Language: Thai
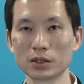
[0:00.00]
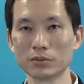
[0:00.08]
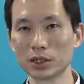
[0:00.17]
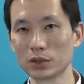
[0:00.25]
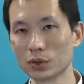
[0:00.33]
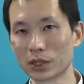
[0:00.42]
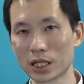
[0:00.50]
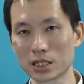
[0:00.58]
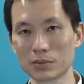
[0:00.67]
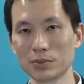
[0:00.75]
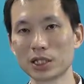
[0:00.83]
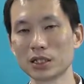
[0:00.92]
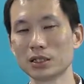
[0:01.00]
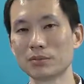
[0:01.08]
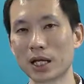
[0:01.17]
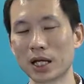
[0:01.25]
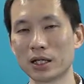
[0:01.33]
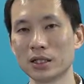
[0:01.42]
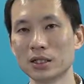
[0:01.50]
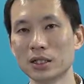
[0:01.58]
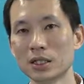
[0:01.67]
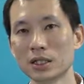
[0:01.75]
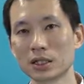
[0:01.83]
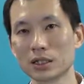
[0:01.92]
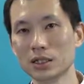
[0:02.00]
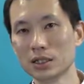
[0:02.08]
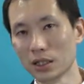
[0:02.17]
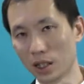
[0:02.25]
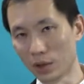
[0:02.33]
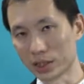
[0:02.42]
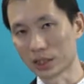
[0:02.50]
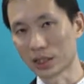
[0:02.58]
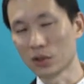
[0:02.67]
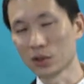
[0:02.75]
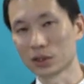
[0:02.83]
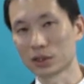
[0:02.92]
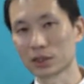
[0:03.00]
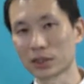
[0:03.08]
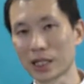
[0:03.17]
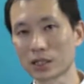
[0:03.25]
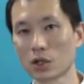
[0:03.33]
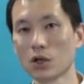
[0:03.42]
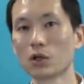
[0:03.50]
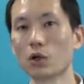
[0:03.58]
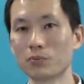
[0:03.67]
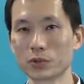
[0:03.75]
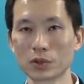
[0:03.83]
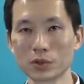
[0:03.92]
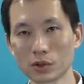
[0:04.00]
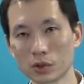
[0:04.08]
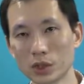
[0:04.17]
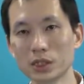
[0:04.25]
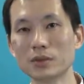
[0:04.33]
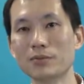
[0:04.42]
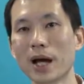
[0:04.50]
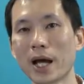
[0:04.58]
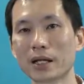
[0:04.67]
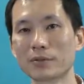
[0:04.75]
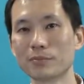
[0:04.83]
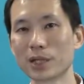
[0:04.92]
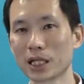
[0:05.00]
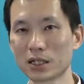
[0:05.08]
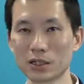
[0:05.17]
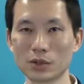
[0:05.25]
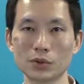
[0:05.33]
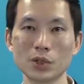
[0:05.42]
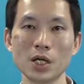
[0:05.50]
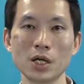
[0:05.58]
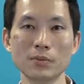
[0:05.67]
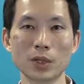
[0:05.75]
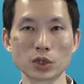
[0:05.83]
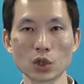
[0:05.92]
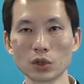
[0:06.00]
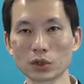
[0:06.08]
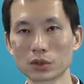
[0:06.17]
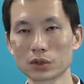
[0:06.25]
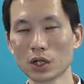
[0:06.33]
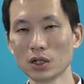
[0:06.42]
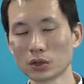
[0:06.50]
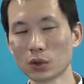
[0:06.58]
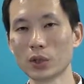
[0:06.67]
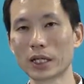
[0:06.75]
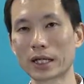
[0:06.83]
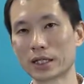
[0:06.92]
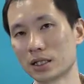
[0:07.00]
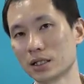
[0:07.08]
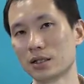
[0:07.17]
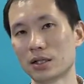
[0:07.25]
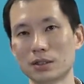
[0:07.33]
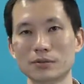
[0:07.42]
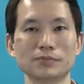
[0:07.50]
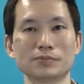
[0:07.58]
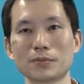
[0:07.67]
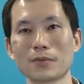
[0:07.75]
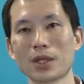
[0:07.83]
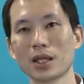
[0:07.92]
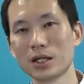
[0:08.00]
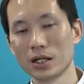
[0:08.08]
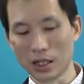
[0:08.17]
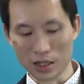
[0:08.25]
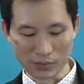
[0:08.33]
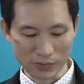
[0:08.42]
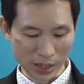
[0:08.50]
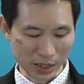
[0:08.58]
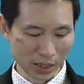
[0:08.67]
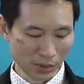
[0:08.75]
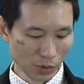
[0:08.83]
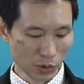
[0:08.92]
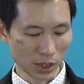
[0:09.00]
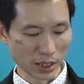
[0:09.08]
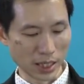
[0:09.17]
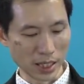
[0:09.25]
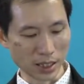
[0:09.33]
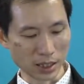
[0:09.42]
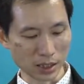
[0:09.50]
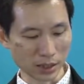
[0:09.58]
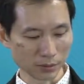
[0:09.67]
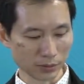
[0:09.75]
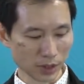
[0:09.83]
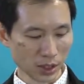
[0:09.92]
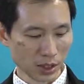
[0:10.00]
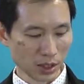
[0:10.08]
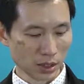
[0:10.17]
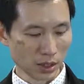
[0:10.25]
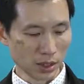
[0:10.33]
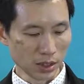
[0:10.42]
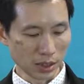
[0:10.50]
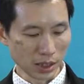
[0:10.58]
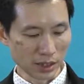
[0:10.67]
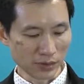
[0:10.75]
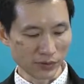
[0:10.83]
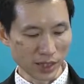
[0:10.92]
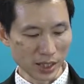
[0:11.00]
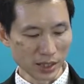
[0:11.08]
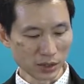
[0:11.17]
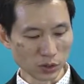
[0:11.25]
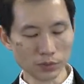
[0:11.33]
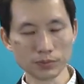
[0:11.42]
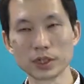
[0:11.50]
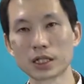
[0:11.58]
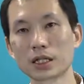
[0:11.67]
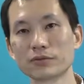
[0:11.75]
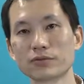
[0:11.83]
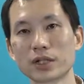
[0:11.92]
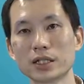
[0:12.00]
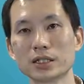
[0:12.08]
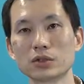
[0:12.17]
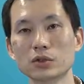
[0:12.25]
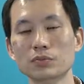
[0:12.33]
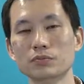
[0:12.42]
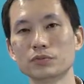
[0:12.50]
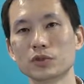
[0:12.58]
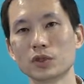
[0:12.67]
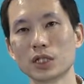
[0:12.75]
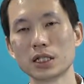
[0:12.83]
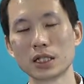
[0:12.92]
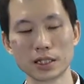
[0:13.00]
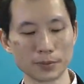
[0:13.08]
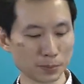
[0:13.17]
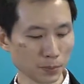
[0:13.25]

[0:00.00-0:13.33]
ก็มีตัว transmitter มา คราวนี้เราอาจจะต้องตั้งช่องหลบคนอื่นบ้าง ไม่งั้นเดี๋ยว พอช่องช่องตรงกัน อาจจะแฟดยิงมั่วกันได้นะครับอันนี้การไฟลิงกรุ๊ปนะครับไฟลิงกรุ๊ปตรงนี้นะฮะ